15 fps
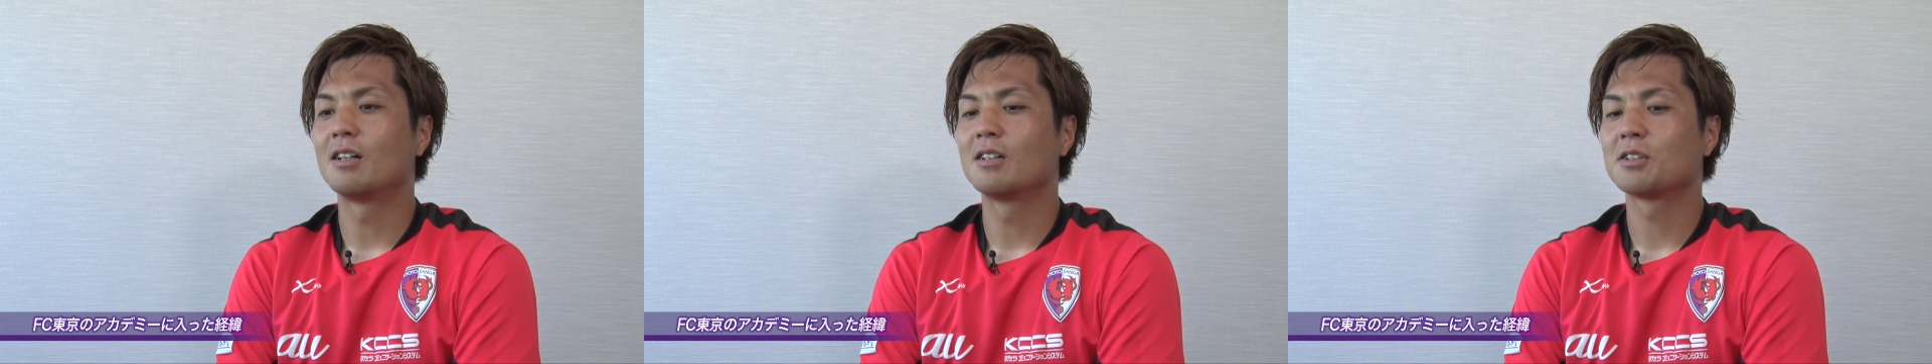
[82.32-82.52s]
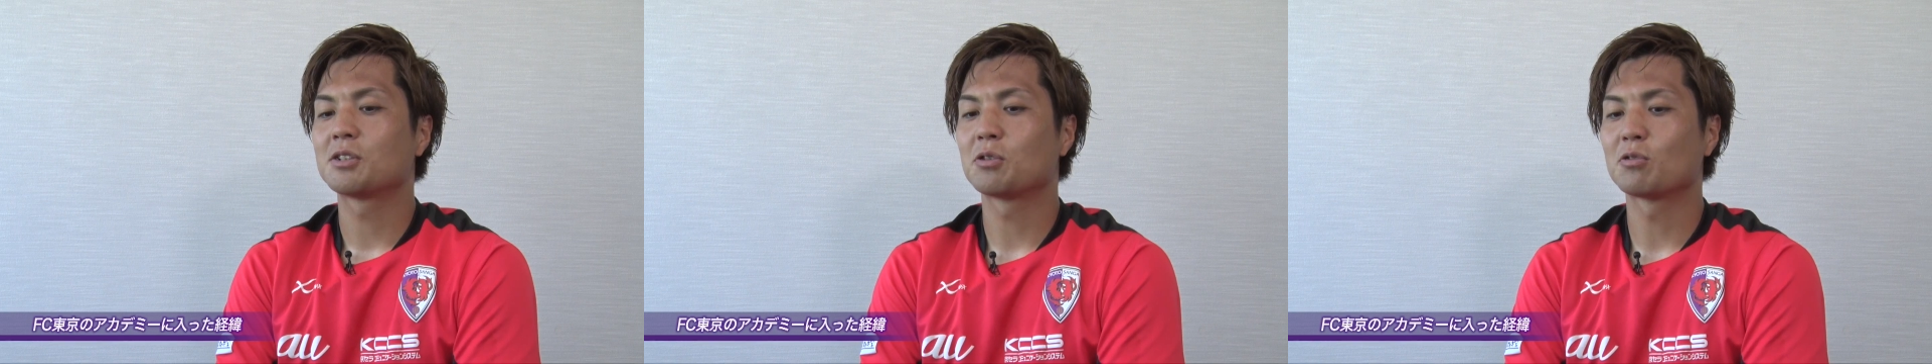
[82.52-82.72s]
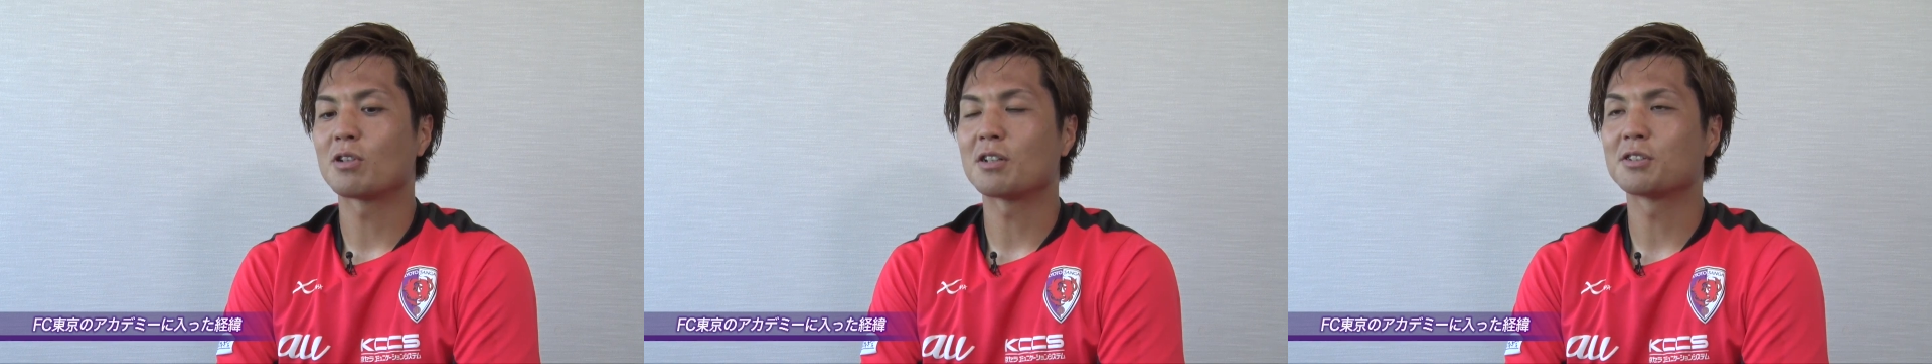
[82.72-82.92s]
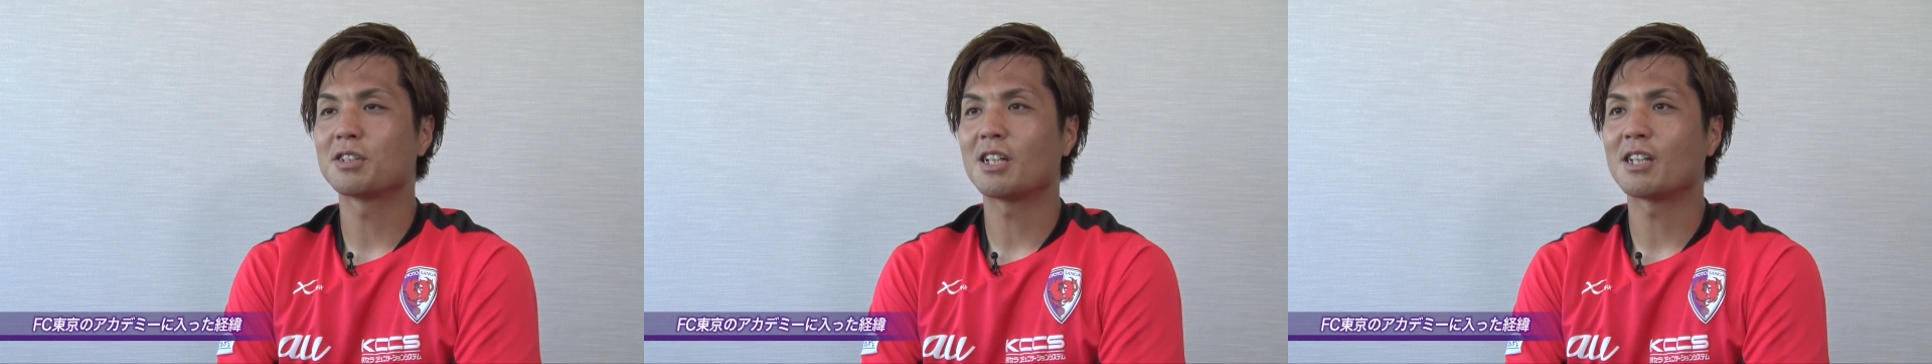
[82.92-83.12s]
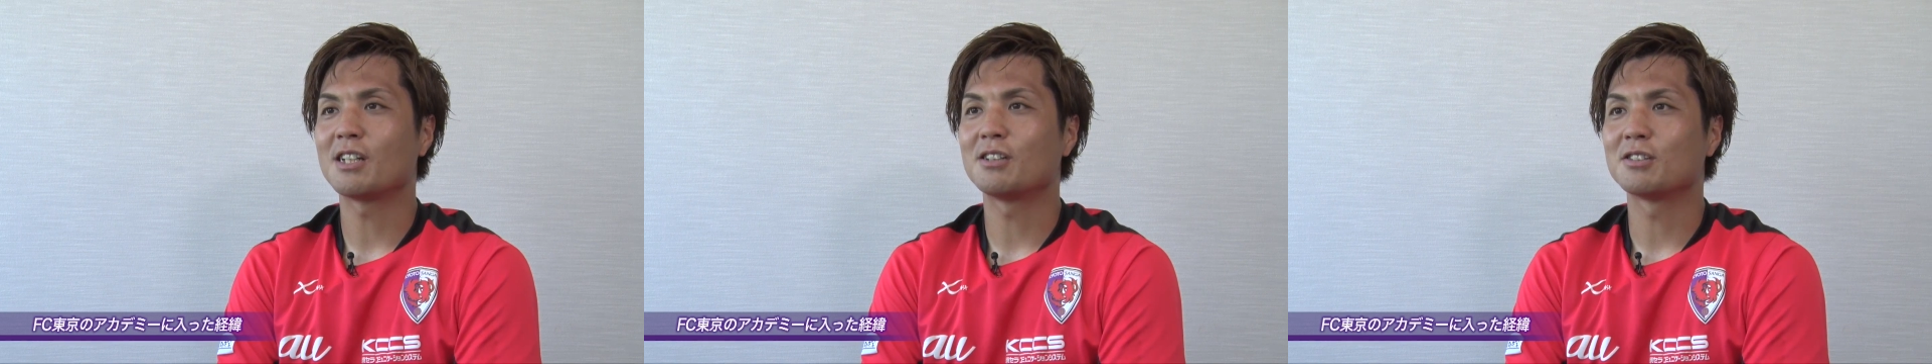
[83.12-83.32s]
昇格
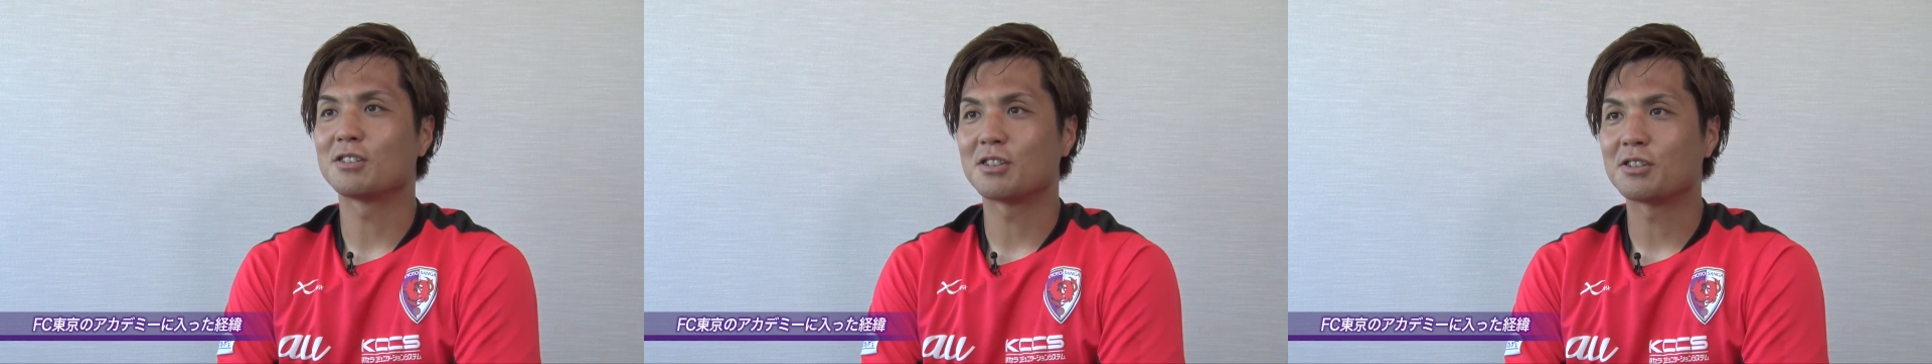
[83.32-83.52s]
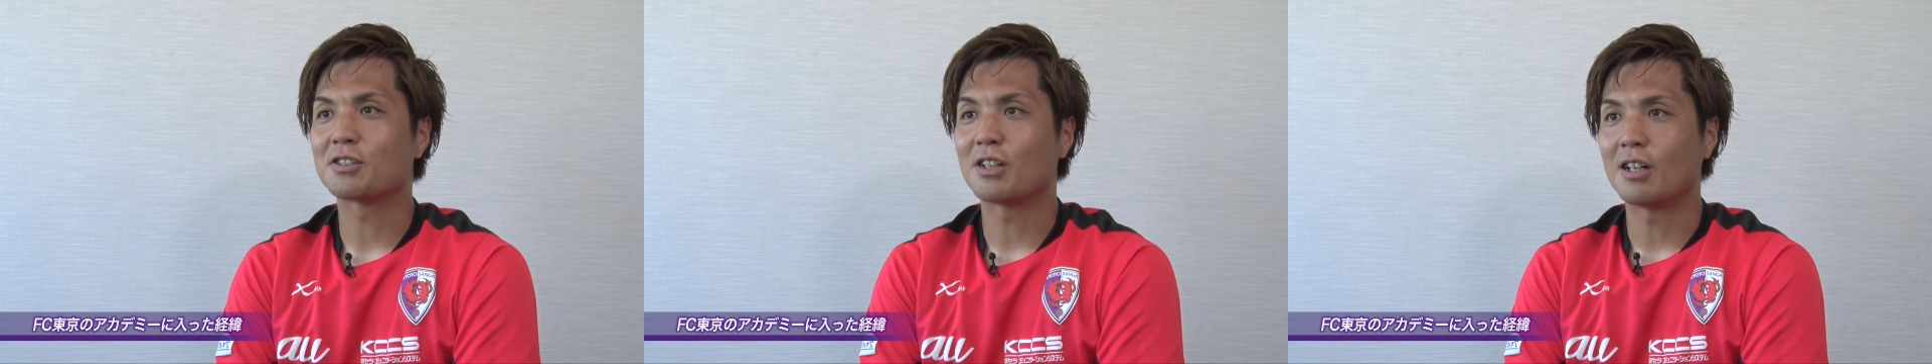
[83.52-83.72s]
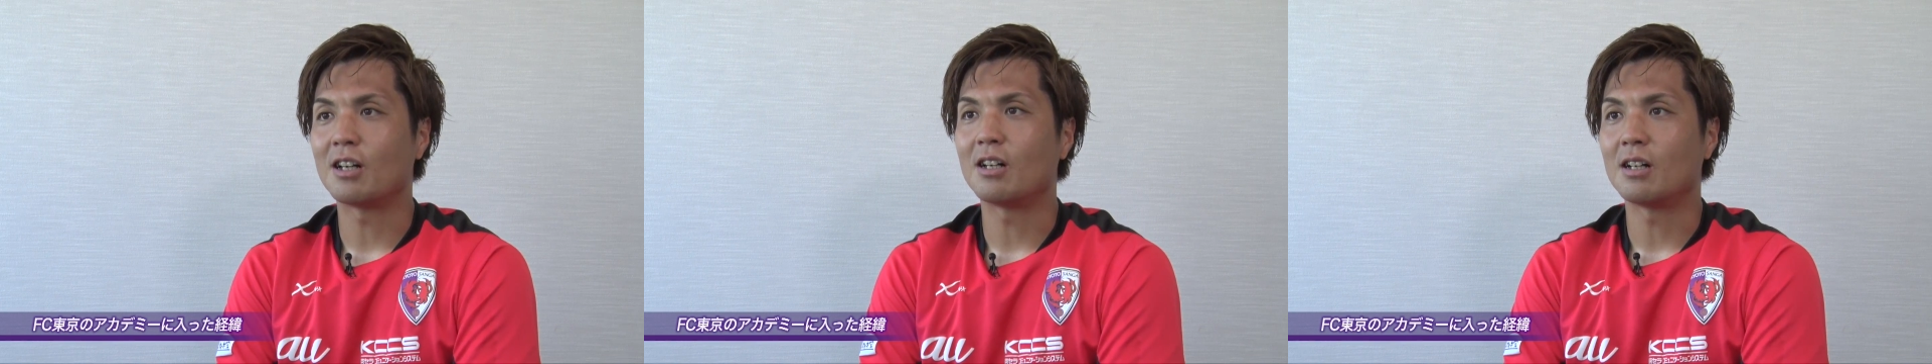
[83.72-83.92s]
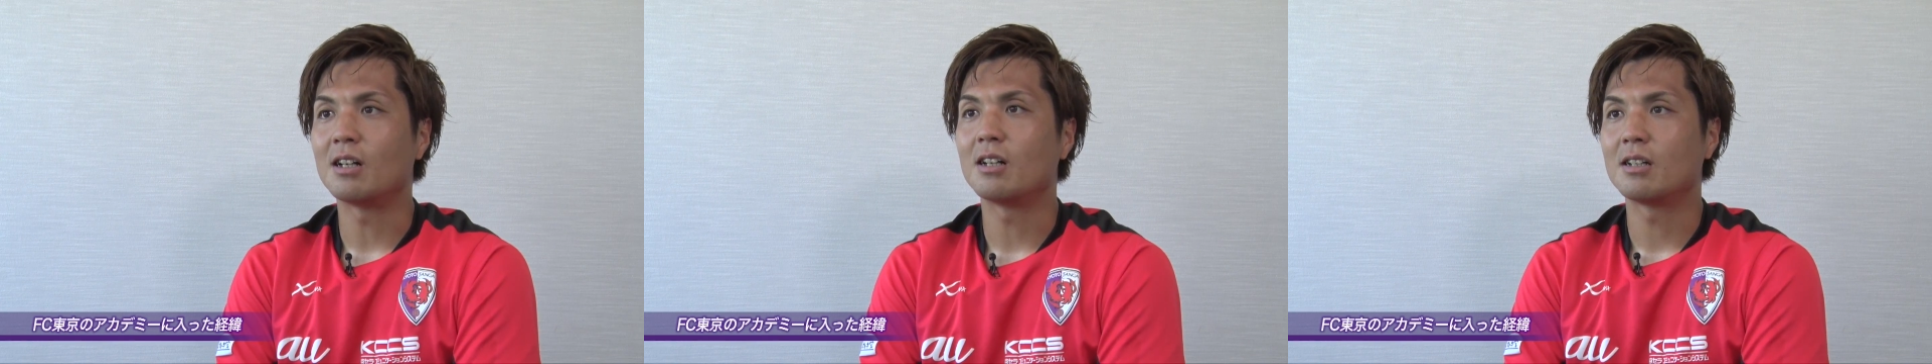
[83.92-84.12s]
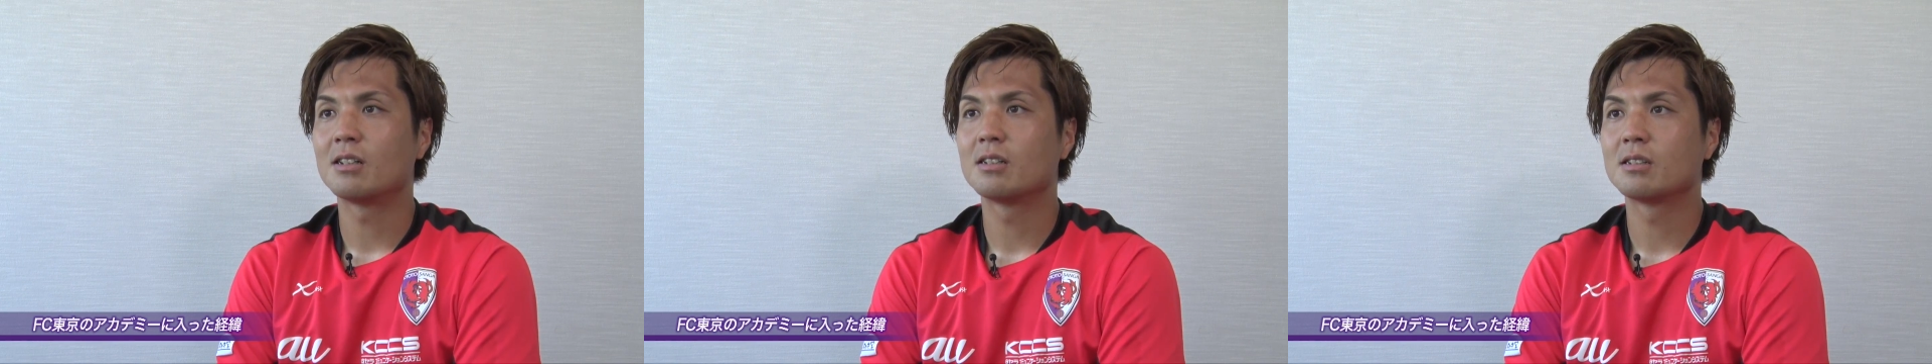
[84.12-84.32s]
できるっていうか、